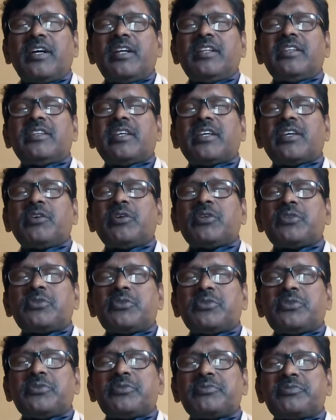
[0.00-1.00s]
কাল থেকে
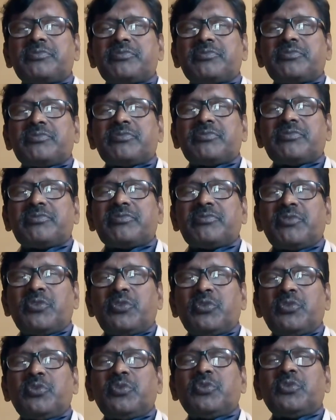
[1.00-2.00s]
হয়তো
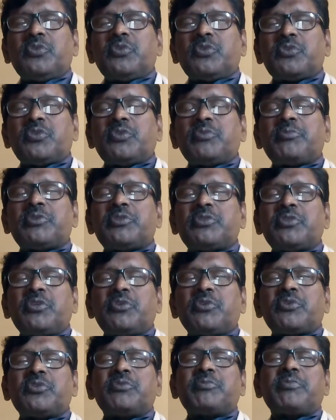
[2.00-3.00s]
অন্য নতুন বছরে
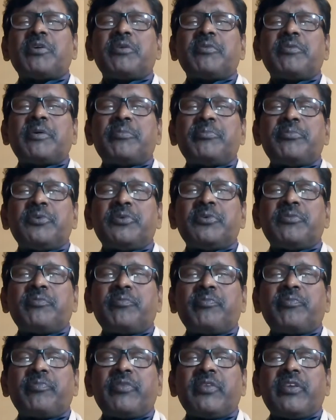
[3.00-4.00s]
নতুনভাবে ভাববো
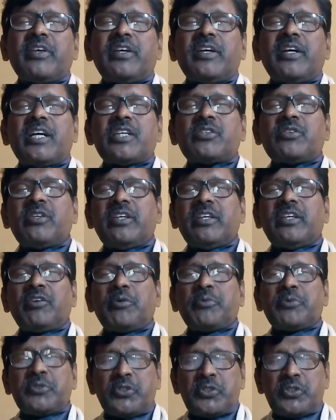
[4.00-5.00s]
আসলে
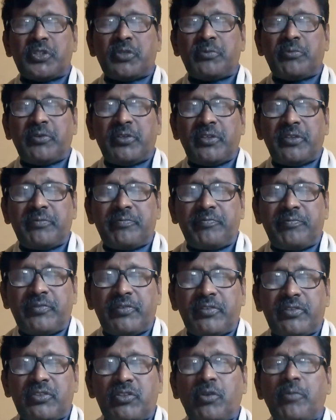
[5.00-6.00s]
অবসর সময়
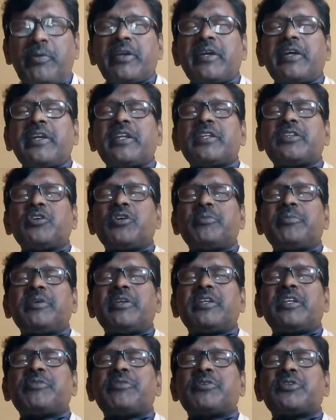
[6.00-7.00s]
সময় কাটাতে হবে
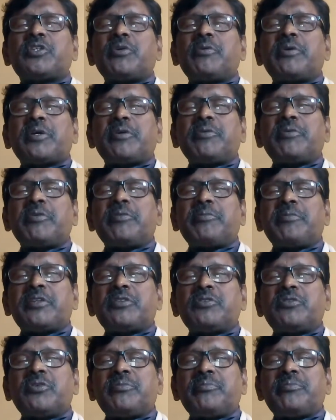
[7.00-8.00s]
এটা আমার সময় কাটানোর
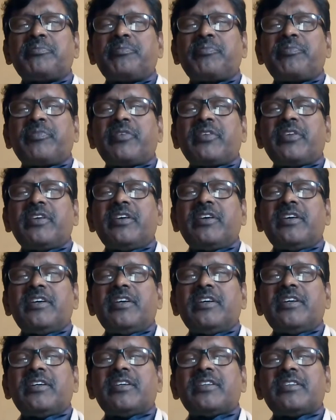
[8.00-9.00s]
মাধ্যম
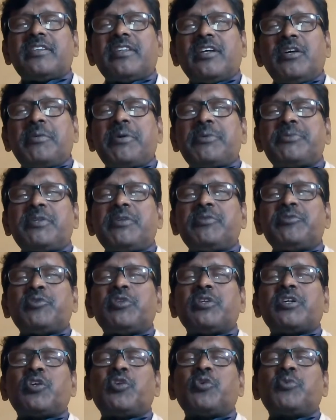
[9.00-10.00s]
তাও ভাবছিলাম
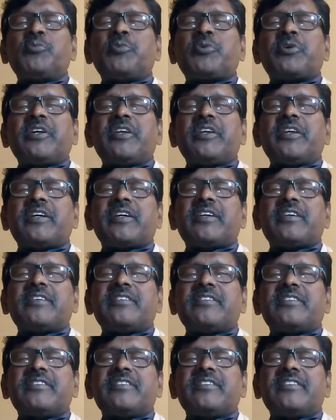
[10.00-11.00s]
যদি করে উপকার লাগে